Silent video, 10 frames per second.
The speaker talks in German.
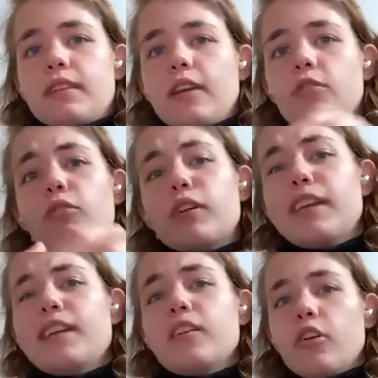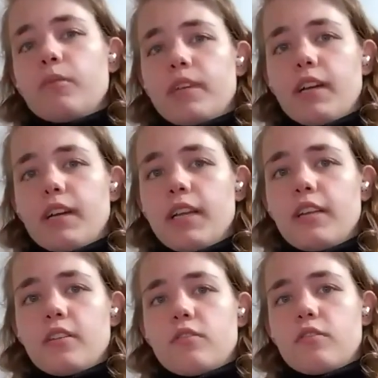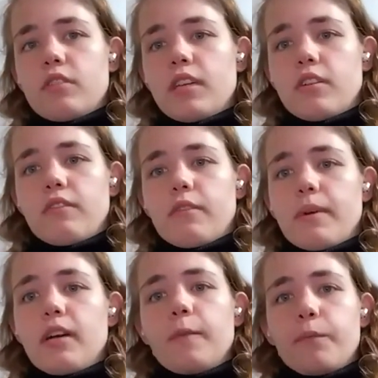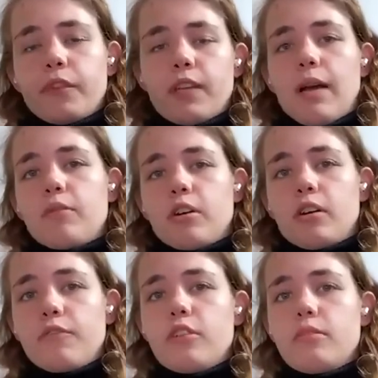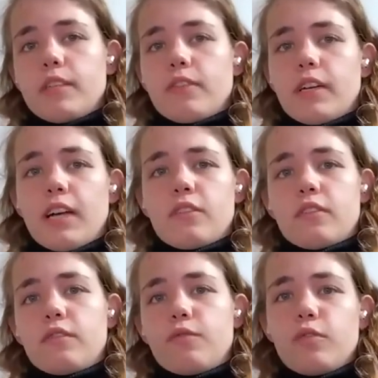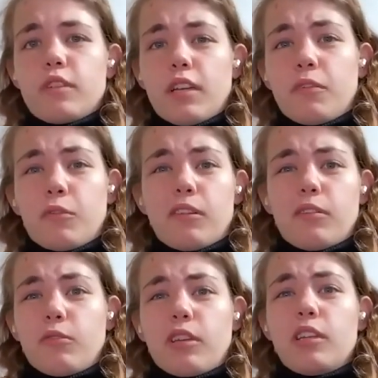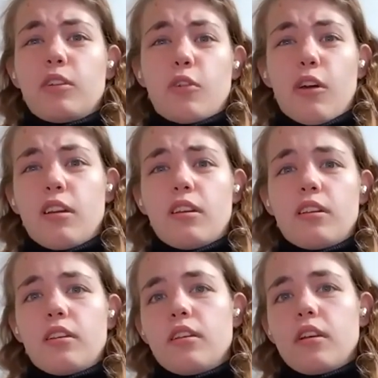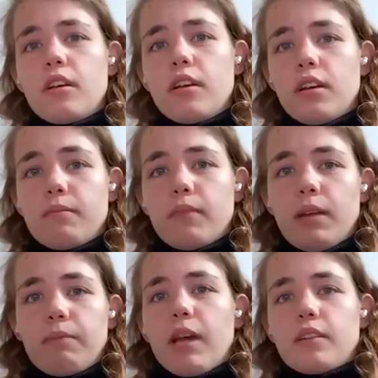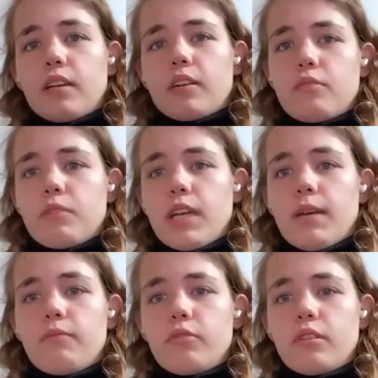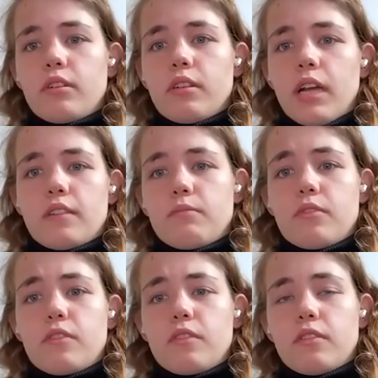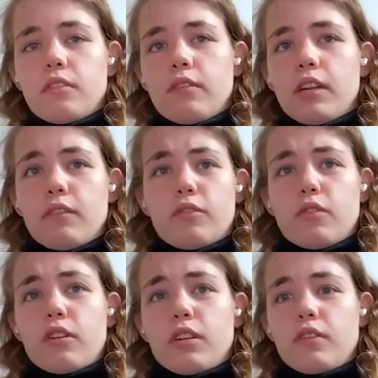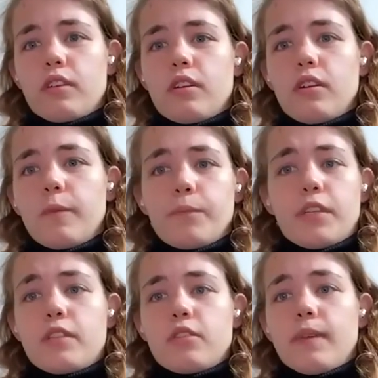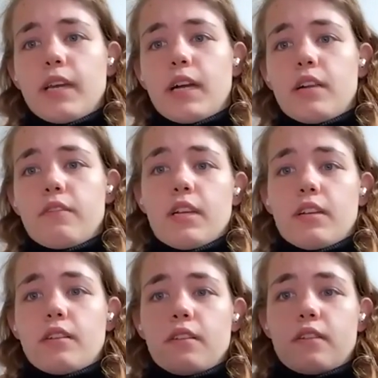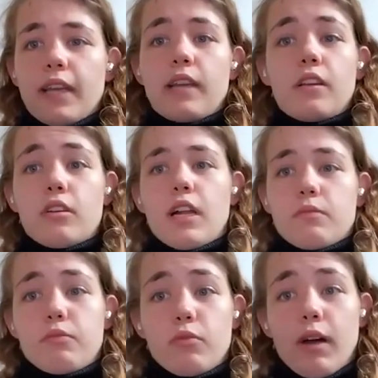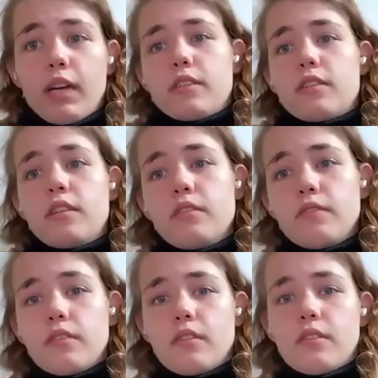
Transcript: Technologiegläubigkeit klingt jetzt schon so negativ, aber es kam auch auf YouTube als Frage, hast du das Gefühl, Technologien könnten ähm, einen Beitrag zur Bekämpfung leisten, beziehungsweise irgendwann dafür sorgen, dass wir den CO2-Gehalt wieder senken können, also proaktiv?